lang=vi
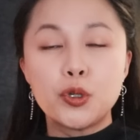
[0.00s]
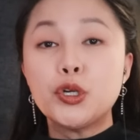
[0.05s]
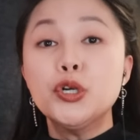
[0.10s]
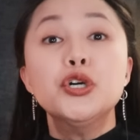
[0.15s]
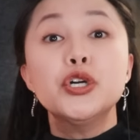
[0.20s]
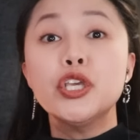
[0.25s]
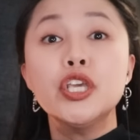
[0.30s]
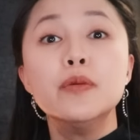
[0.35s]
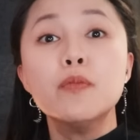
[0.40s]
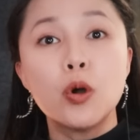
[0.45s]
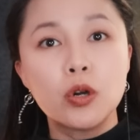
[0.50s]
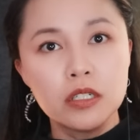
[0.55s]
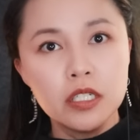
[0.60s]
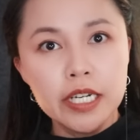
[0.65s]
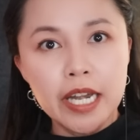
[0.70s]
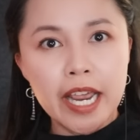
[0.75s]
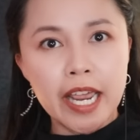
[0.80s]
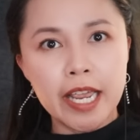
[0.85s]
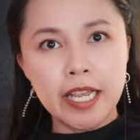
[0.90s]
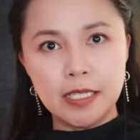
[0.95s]
cười như một
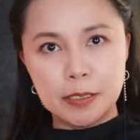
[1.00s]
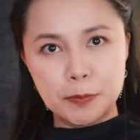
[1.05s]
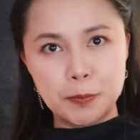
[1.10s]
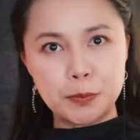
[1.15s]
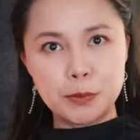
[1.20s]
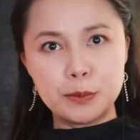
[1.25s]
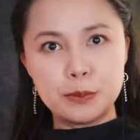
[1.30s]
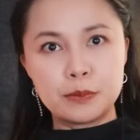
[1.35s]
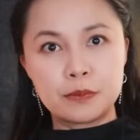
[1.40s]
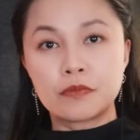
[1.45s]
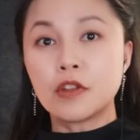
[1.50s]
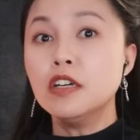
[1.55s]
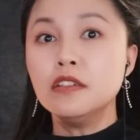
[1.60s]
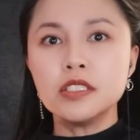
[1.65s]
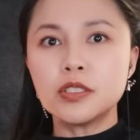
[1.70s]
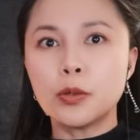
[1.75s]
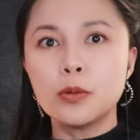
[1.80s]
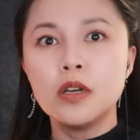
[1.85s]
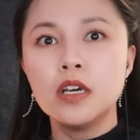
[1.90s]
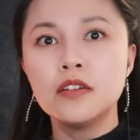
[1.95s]
người điên đứng
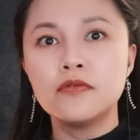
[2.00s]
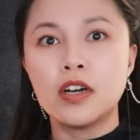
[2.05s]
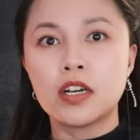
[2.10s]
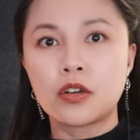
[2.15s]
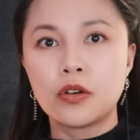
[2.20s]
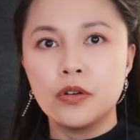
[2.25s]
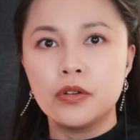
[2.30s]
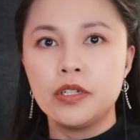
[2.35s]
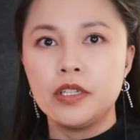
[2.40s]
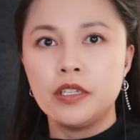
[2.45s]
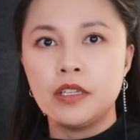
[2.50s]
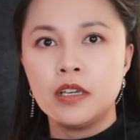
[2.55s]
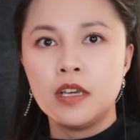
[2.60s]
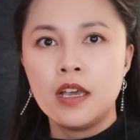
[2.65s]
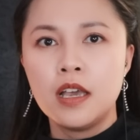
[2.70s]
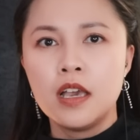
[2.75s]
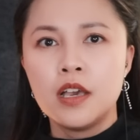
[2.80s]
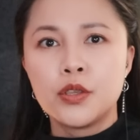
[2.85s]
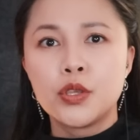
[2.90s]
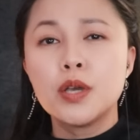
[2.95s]
sau lưng và cười
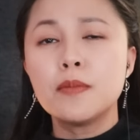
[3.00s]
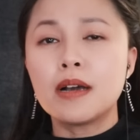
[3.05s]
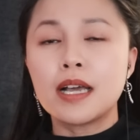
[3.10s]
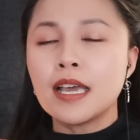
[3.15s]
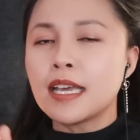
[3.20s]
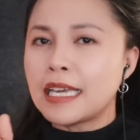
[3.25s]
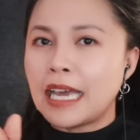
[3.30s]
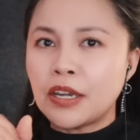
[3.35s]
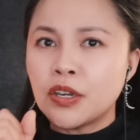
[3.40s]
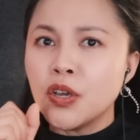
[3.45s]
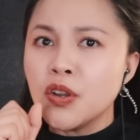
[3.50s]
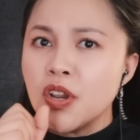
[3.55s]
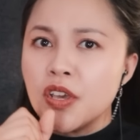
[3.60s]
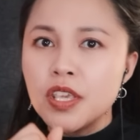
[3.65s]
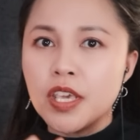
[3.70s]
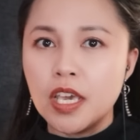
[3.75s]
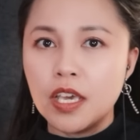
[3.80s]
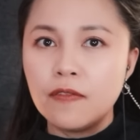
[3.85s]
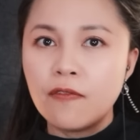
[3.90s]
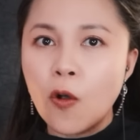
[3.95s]
nhưng mà cái cảnh đó nó
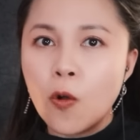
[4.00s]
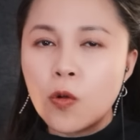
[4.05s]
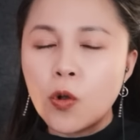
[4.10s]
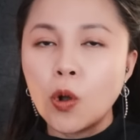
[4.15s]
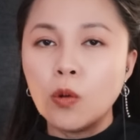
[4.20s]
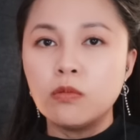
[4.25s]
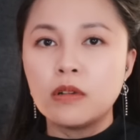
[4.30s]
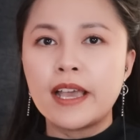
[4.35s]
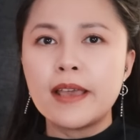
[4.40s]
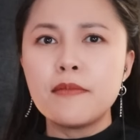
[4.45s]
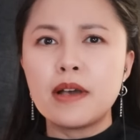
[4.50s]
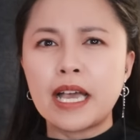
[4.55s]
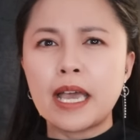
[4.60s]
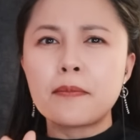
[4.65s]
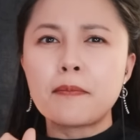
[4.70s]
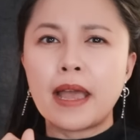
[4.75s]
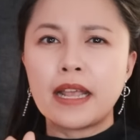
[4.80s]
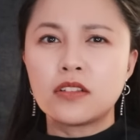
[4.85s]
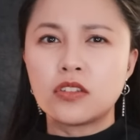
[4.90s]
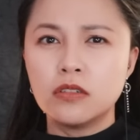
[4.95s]
dị vô cùng khi mà
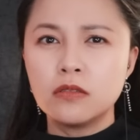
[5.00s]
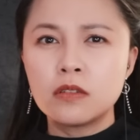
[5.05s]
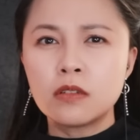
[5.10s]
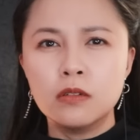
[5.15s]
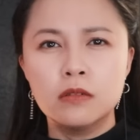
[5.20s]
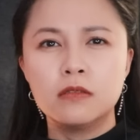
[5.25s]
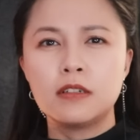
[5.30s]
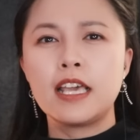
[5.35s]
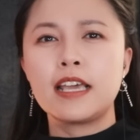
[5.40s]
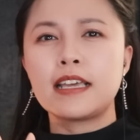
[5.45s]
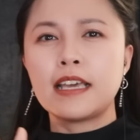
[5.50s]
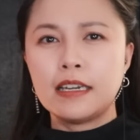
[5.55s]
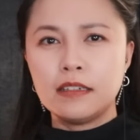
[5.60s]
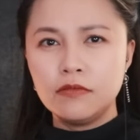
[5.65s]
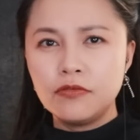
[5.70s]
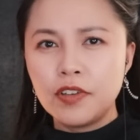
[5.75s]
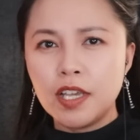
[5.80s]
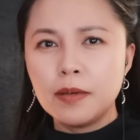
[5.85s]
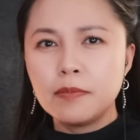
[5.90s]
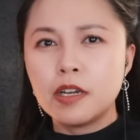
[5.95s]
các bạn tưởng tượng cái
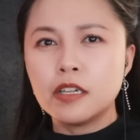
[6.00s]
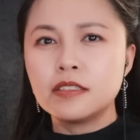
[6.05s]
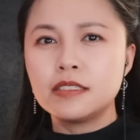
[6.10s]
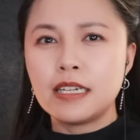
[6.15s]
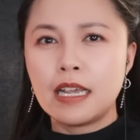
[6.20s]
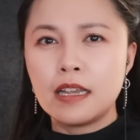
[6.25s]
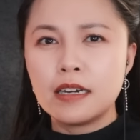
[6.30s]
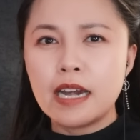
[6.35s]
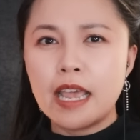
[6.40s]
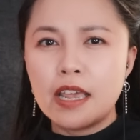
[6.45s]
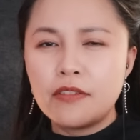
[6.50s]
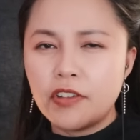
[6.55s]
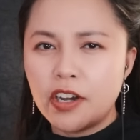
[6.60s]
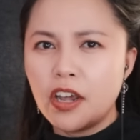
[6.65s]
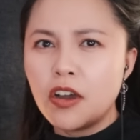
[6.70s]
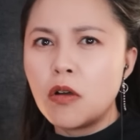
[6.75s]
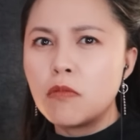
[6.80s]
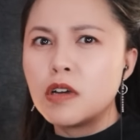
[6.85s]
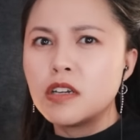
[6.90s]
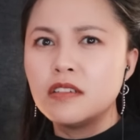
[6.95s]
cảnh phim nó trắng đen và
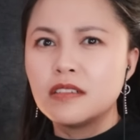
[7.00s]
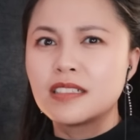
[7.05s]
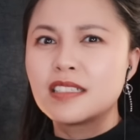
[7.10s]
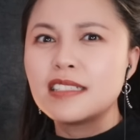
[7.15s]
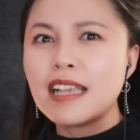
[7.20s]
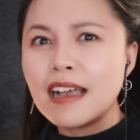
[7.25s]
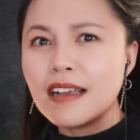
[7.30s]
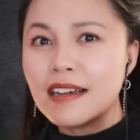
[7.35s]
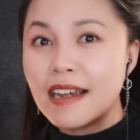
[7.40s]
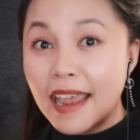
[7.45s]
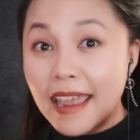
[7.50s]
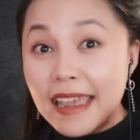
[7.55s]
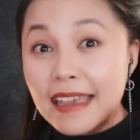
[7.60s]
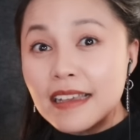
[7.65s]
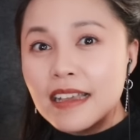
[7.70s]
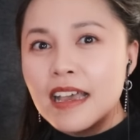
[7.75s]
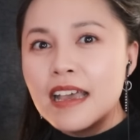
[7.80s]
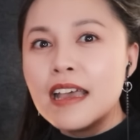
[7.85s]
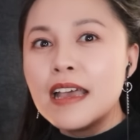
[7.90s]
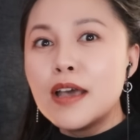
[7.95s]
nó không có được sắc nét
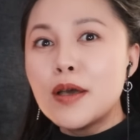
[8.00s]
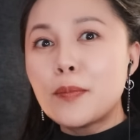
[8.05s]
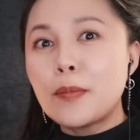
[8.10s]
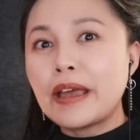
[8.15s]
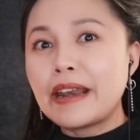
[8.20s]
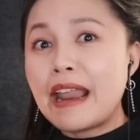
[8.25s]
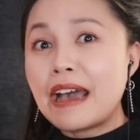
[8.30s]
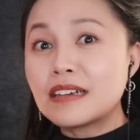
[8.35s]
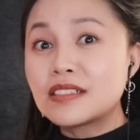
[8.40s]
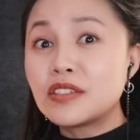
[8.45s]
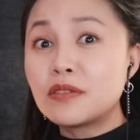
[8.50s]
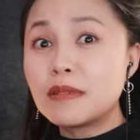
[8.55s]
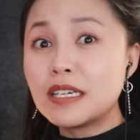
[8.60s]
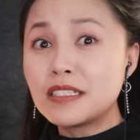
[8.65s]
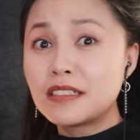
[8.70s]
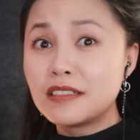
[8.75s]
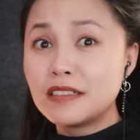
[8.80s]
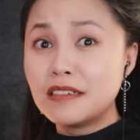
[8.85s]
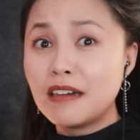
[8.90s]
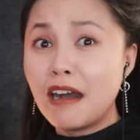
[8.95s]
mà đặt trong
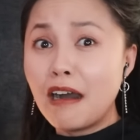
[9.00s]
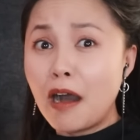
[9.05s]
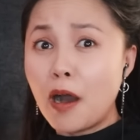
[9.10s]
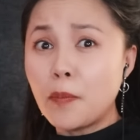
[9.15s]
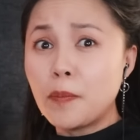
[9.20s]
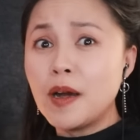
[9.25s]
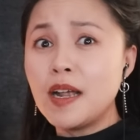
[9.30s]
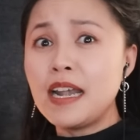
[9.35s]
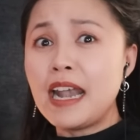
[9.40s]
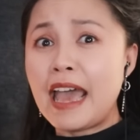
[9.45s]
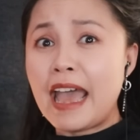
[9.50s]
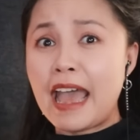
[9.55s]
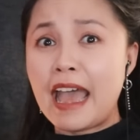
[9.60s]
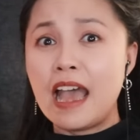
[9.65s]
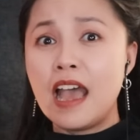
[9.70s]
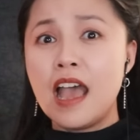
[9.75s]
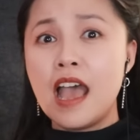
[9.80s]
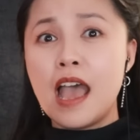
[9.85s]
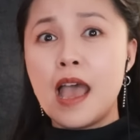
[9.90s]
cái trường hợp đó là